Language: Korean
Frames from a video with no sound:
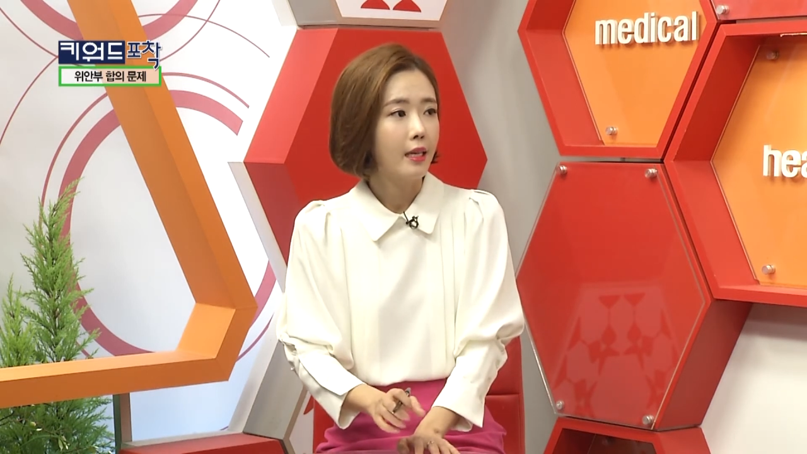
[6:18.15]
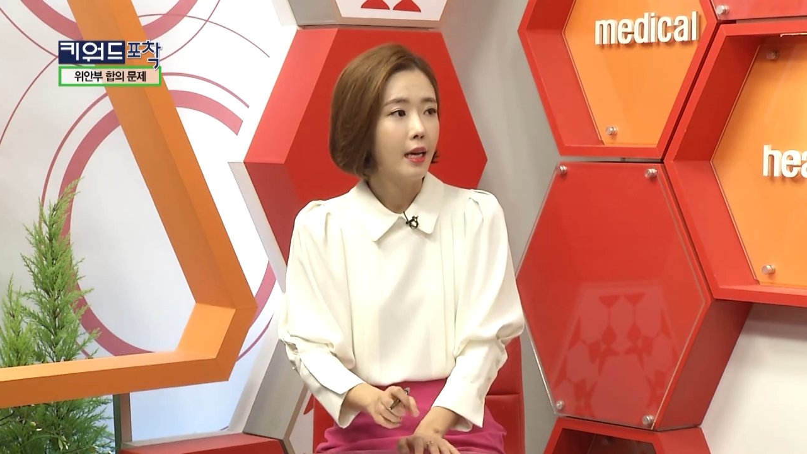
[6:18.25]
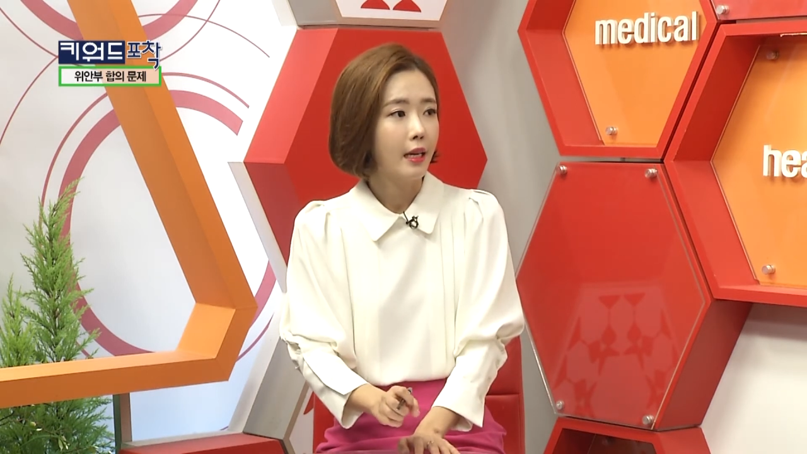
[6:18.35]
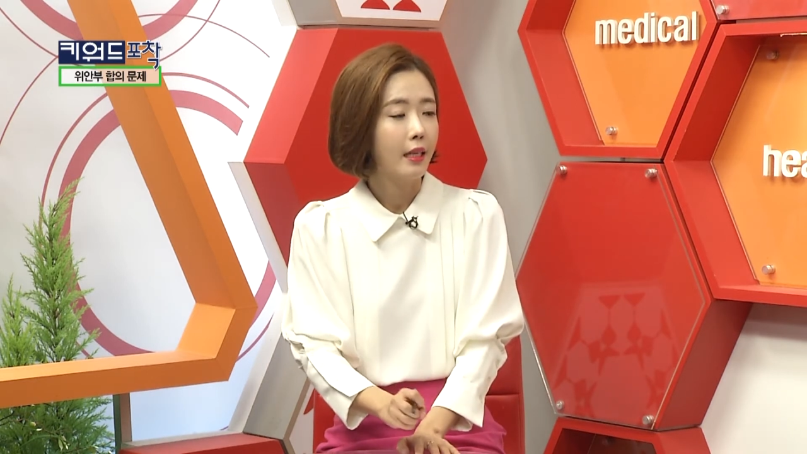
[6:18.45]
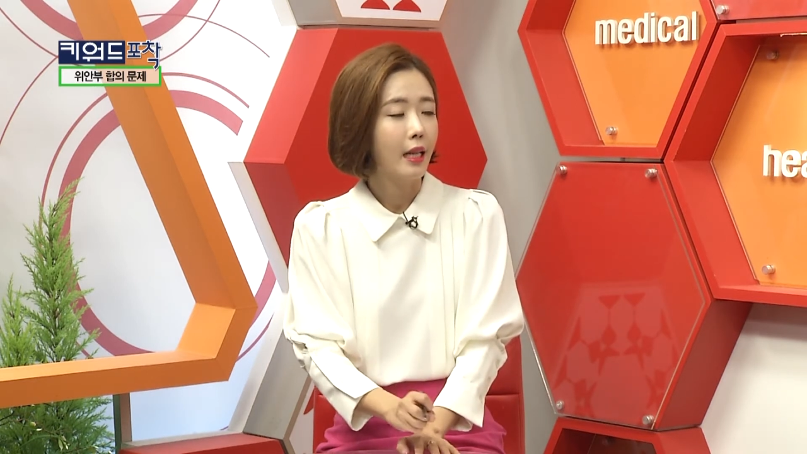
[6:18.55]

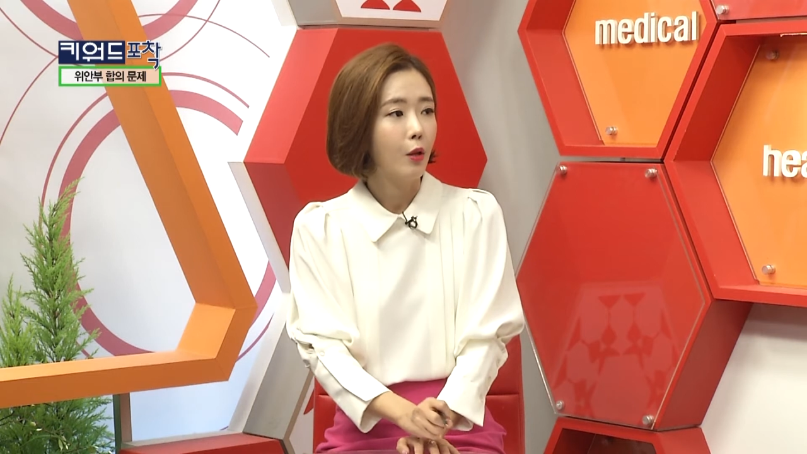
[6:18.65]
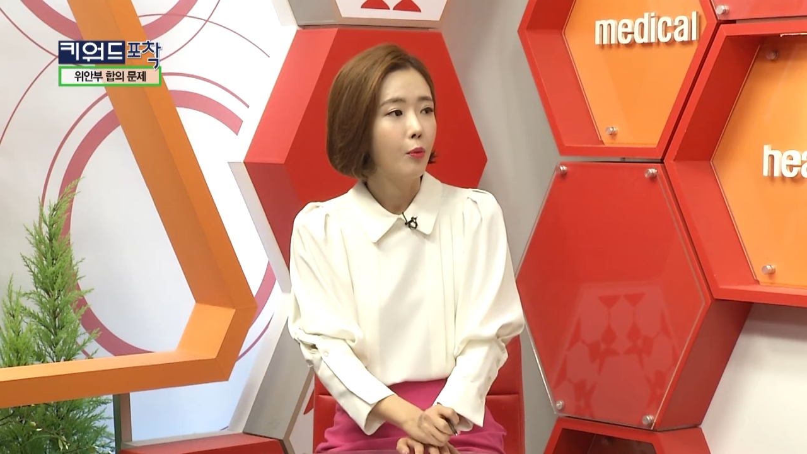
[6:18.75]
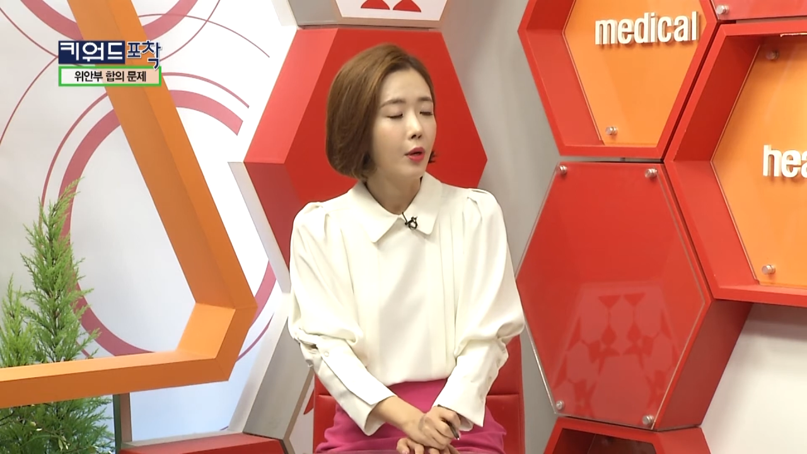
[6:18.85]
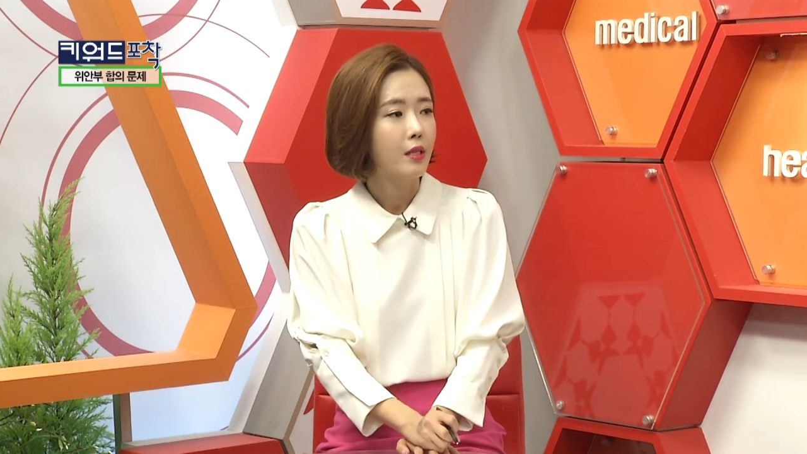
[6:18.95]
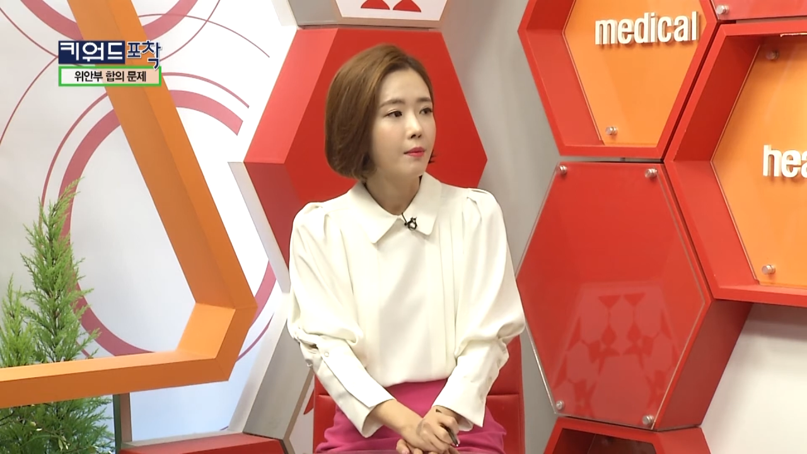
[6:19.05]
이야기를
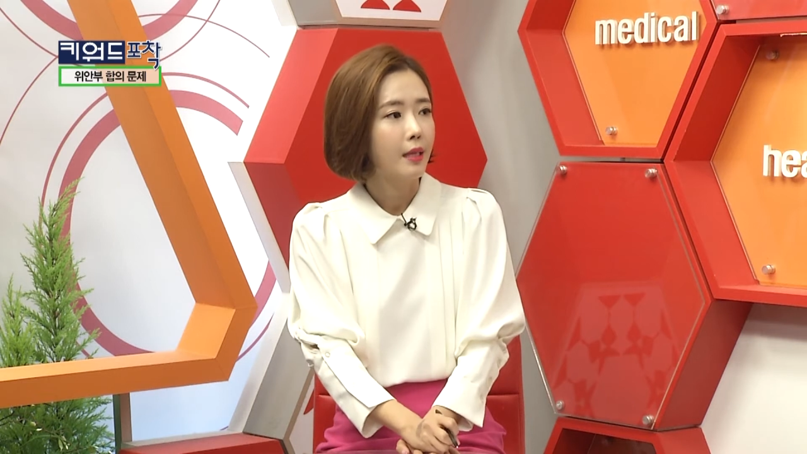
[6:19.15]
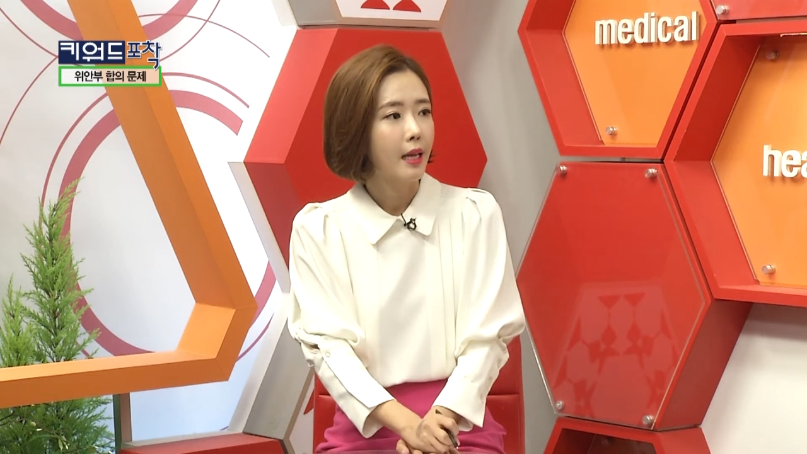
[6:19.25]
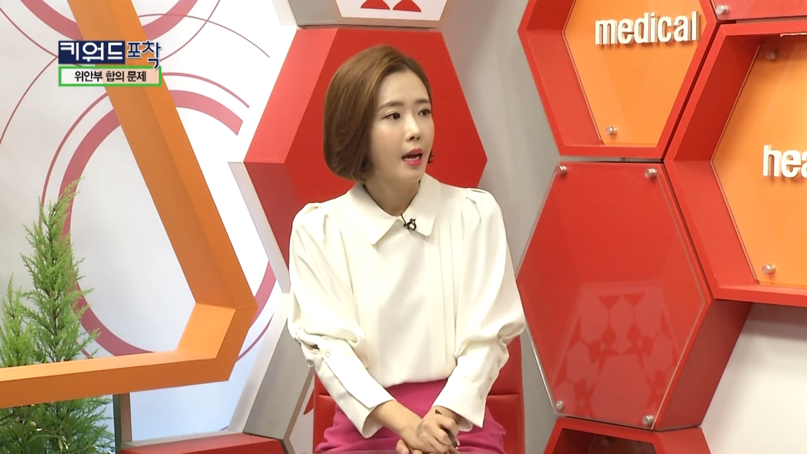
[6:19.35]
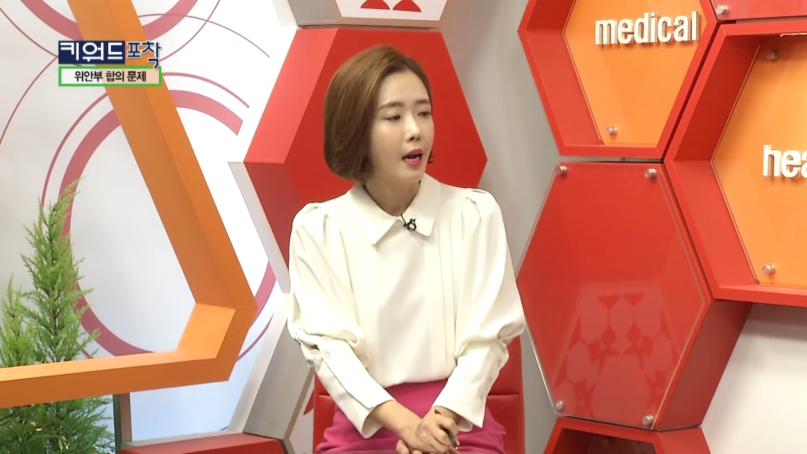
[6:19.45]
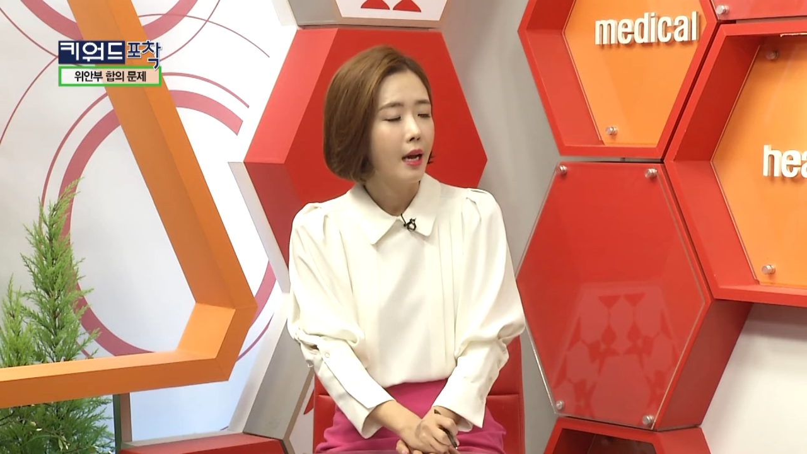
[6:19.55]

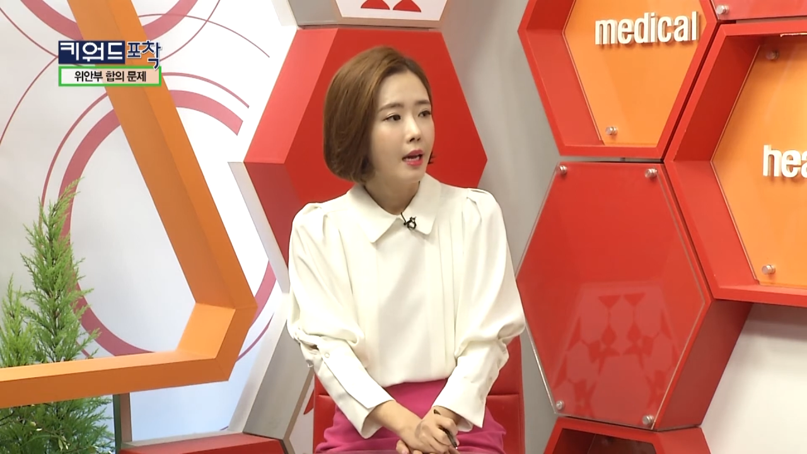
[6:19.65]
나눠보겠습니다.